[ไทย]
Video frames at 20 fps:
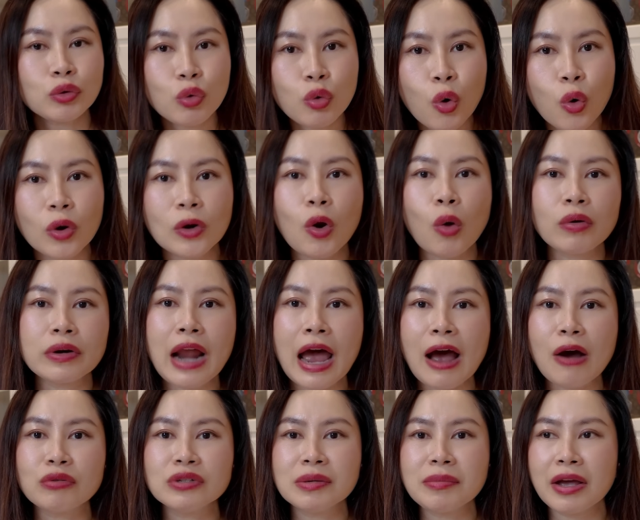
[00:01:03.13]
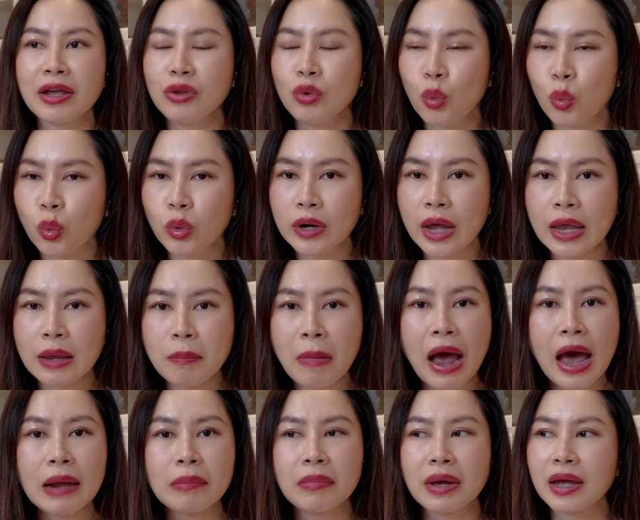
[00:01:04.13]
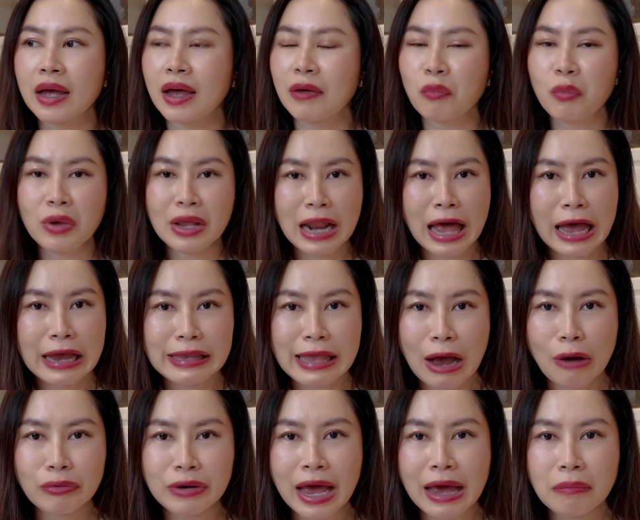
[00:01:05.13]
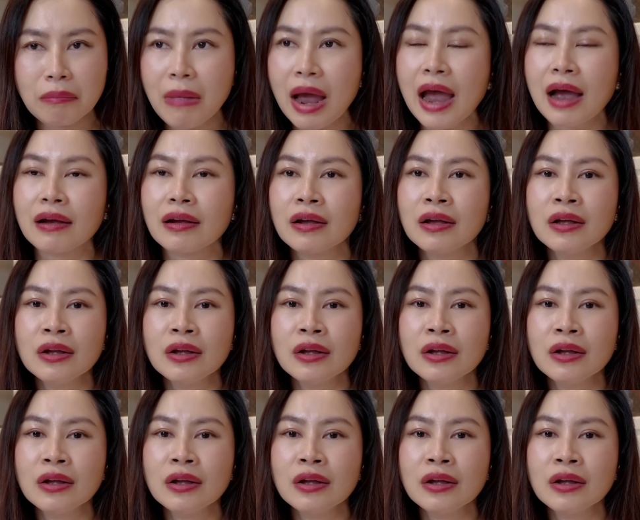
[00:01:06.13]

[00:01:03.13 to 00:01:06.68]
ทุกคนล็อกดาวน์ใช่ไหมอยู่ในบ้านมา เวลายาวนานมาก